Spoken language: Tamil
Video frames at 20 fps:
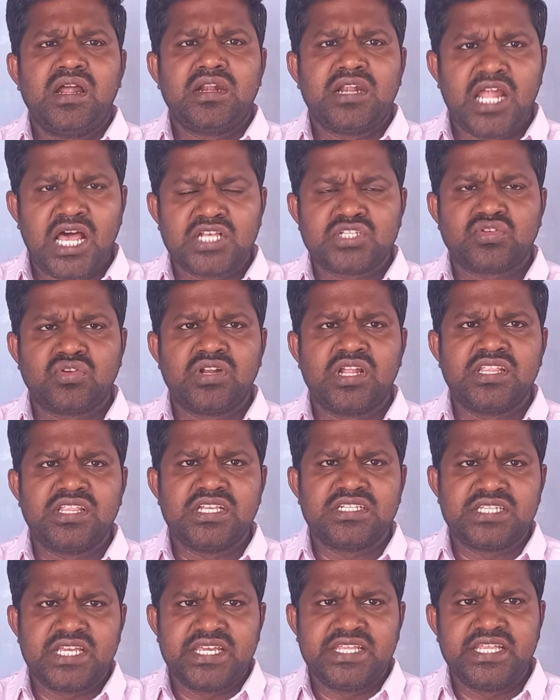நான் சொன்ன
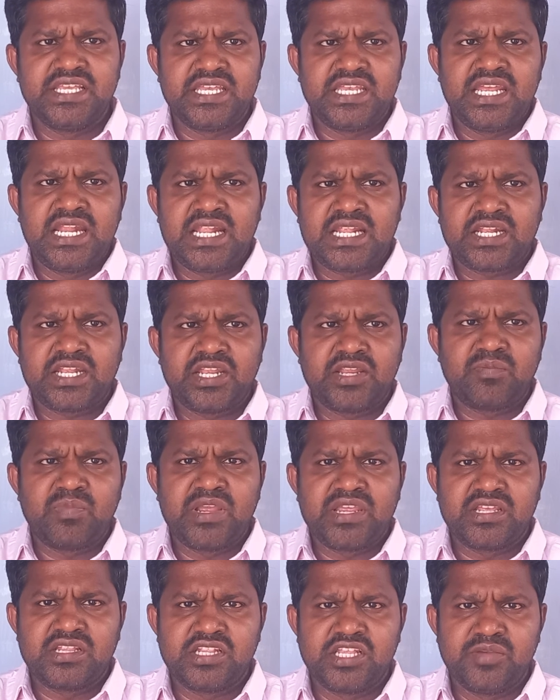இந்த செய்தி எலக்ட்ரிக்
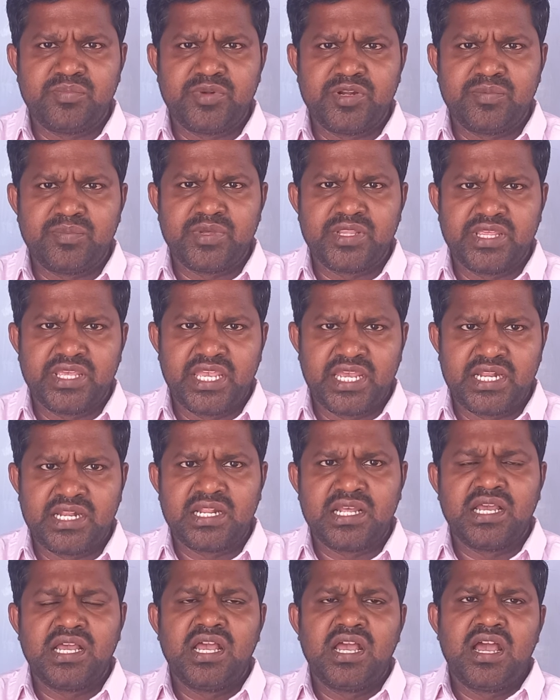பைக் தீப்பிடிப்பது ஏன்
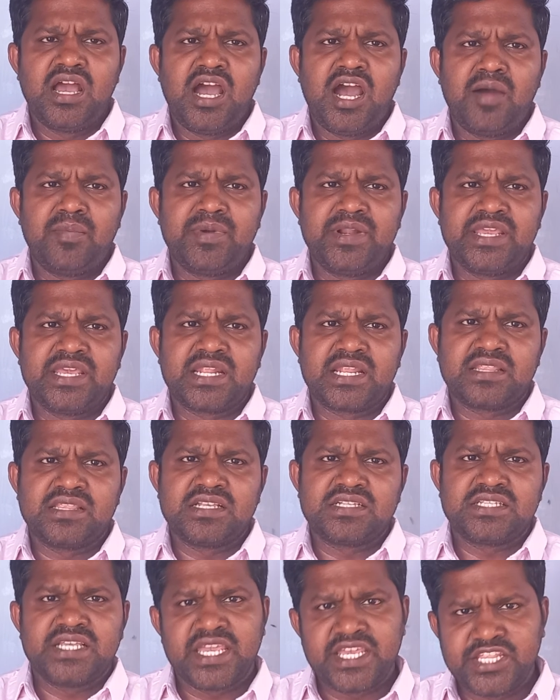அப்படிங்கிற
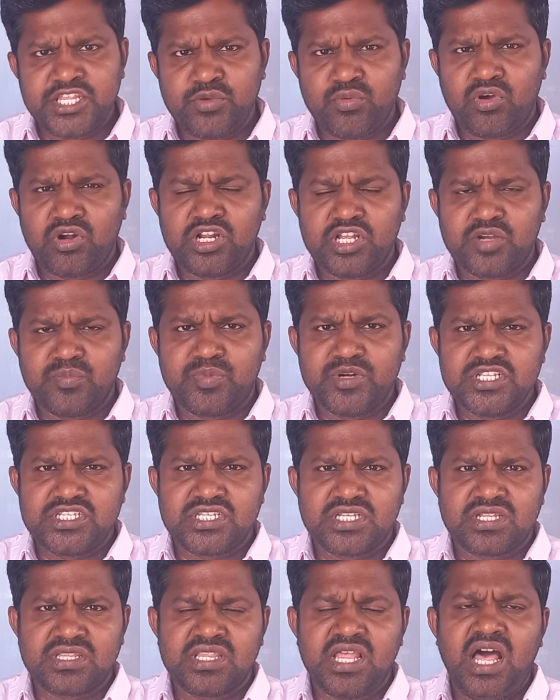அந்த செய்தி உங்களுக்கு
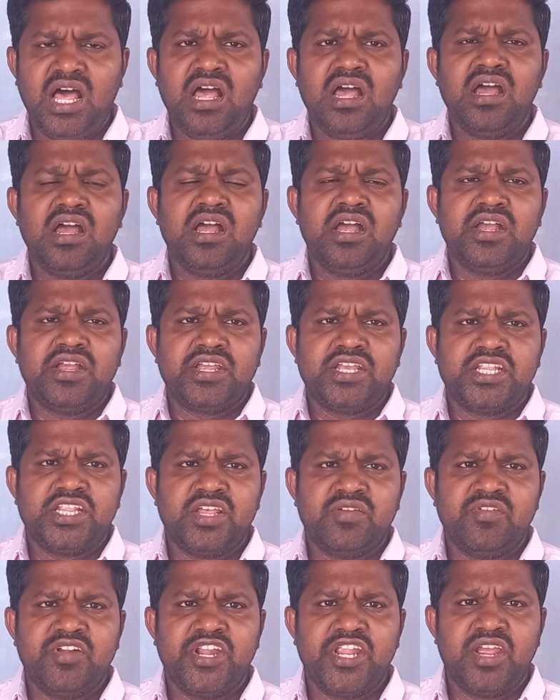பிடிச்சிருந்தா இந்த
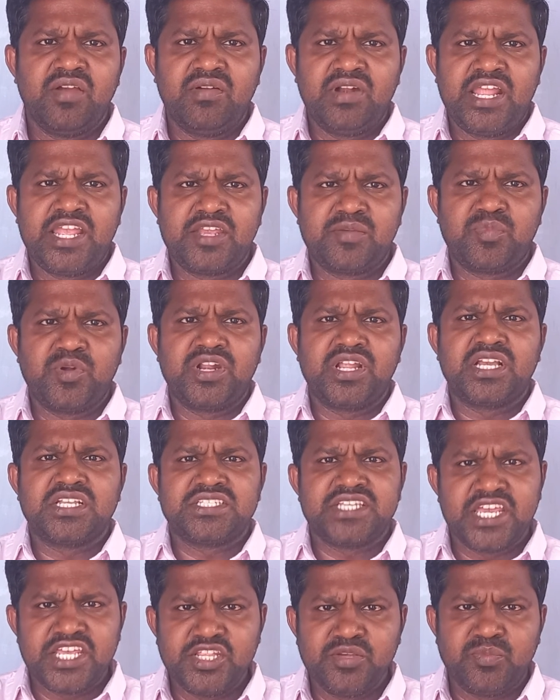வீடியோவை லைக் பண்ணுங்கள்
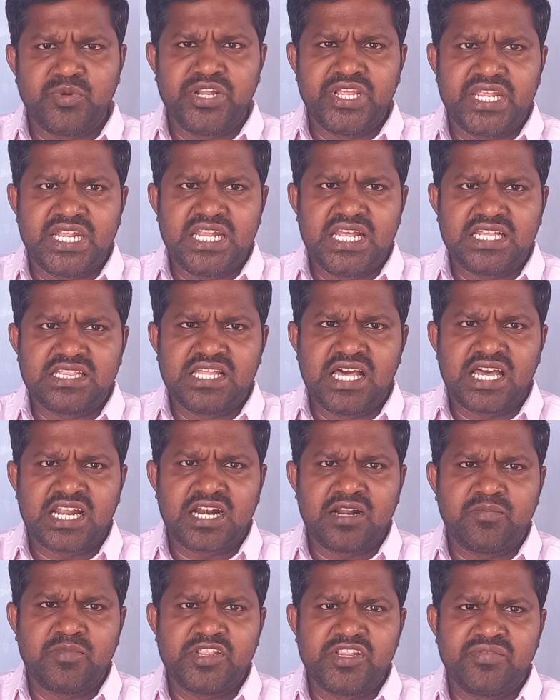செய்தி பிடிக்கலையா
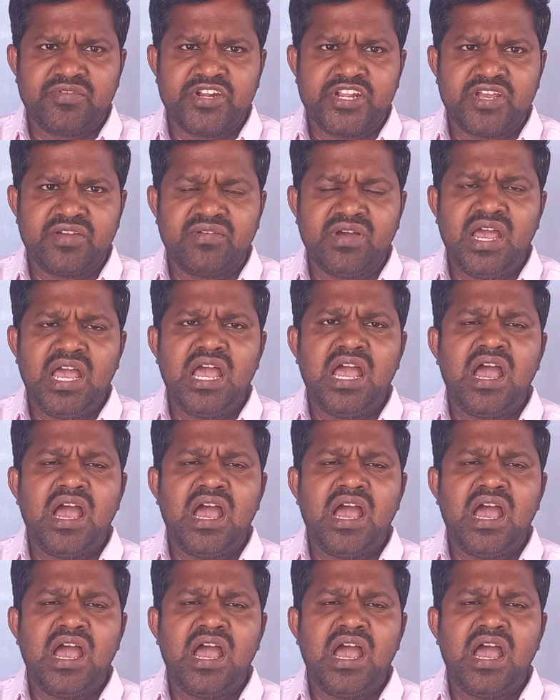தாராளமாக இந்த வீடியோவை